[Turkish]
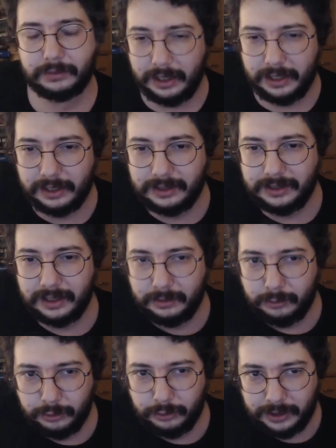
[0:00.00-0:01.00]
İki sene
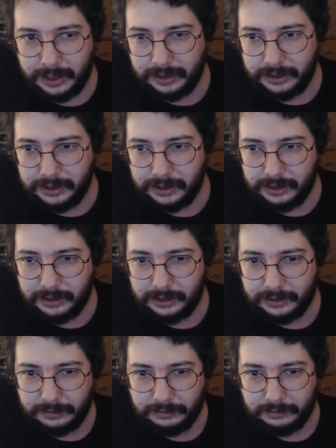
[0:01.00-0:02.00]
boyunca yaklaşık
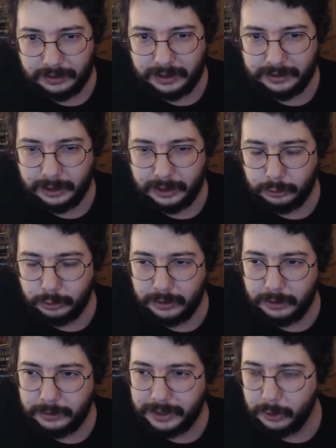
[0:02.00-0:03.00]
literatürün
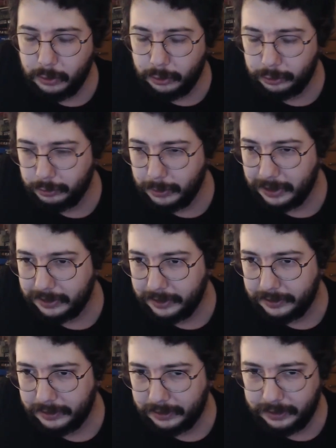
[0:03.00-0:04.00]
amına koydum
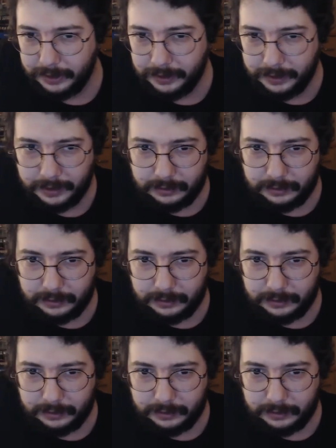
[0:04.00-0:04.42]
metaetikte.